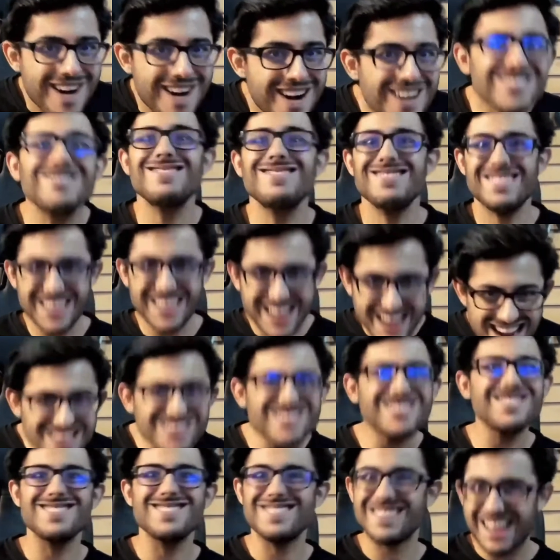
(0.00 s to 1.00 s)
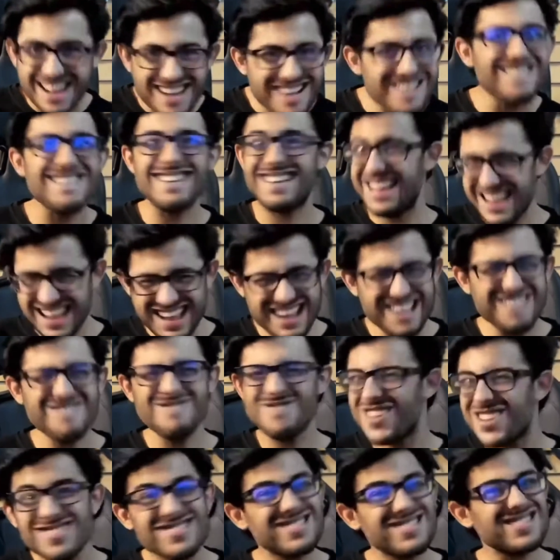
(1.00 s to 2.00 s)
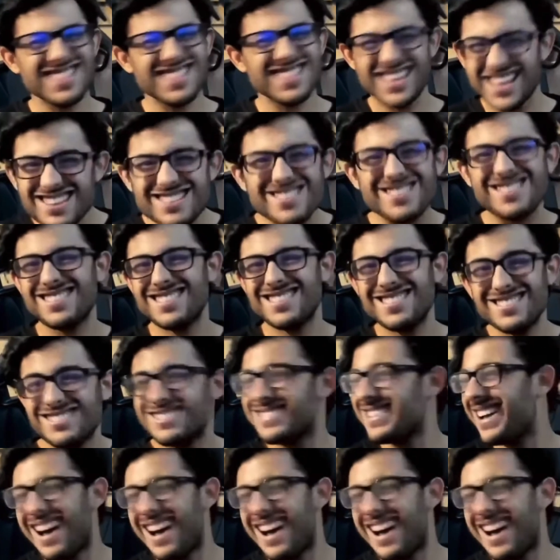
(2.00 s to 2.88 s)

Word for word: बहुत तेज हो रहा है बहुत तेज हो रहा